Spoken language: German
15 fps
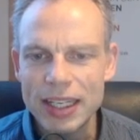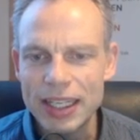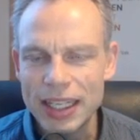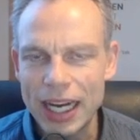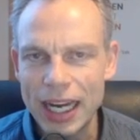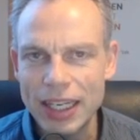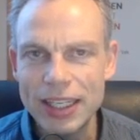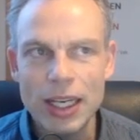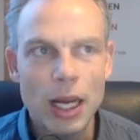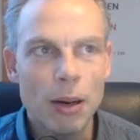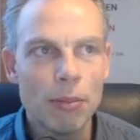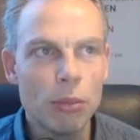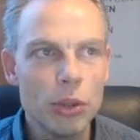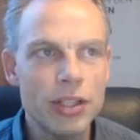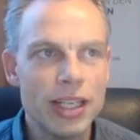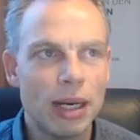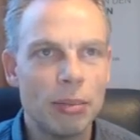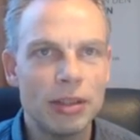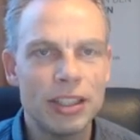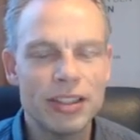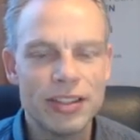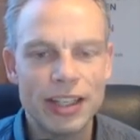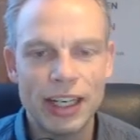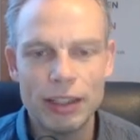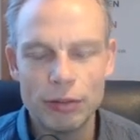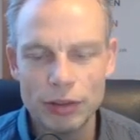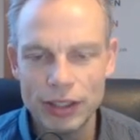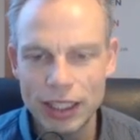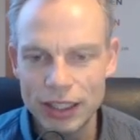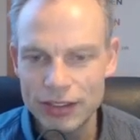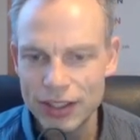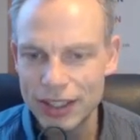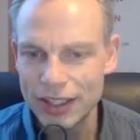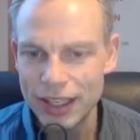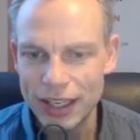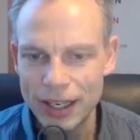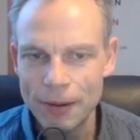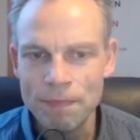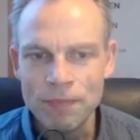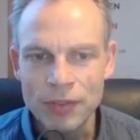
Kann, muss aber nicht sein von der Seite her.